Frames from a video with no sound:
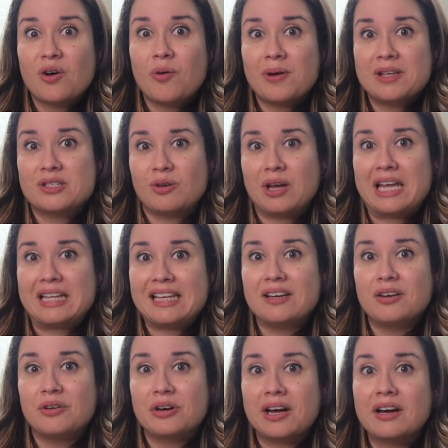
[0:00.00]
comenzó a
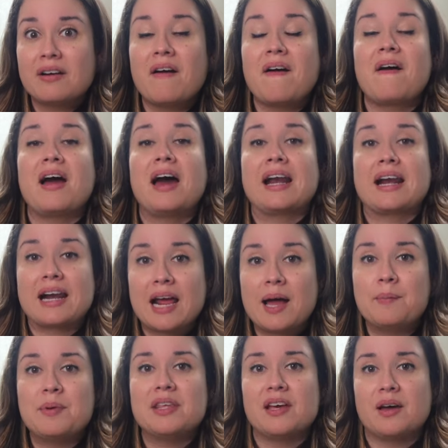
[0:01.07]
deteriorar
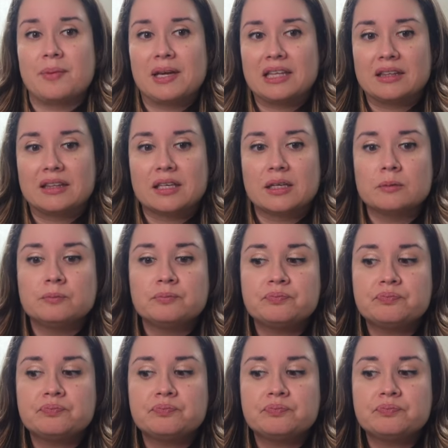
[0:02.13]
rápidamente.